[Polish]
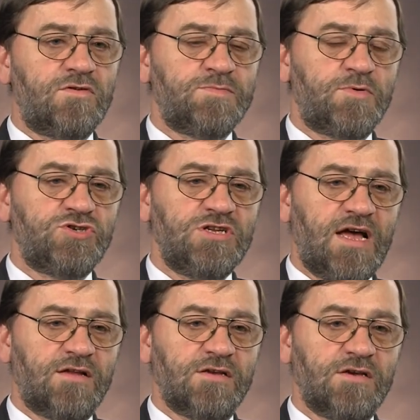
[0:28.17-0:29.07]

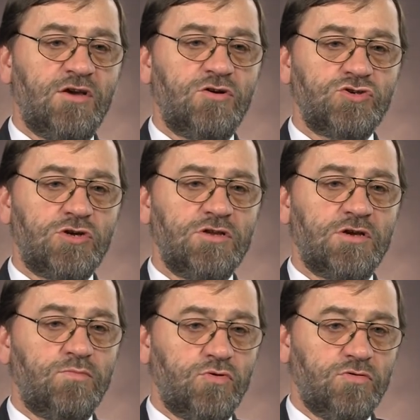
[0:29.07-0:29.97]
rozpoczynanych i
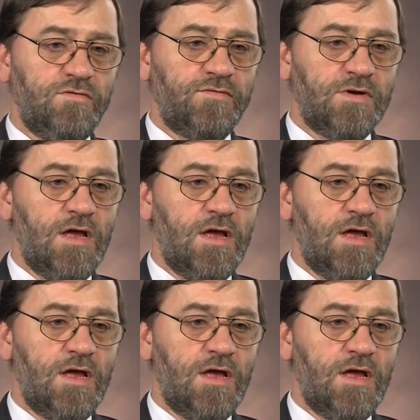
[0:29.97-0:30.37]
kończonych budów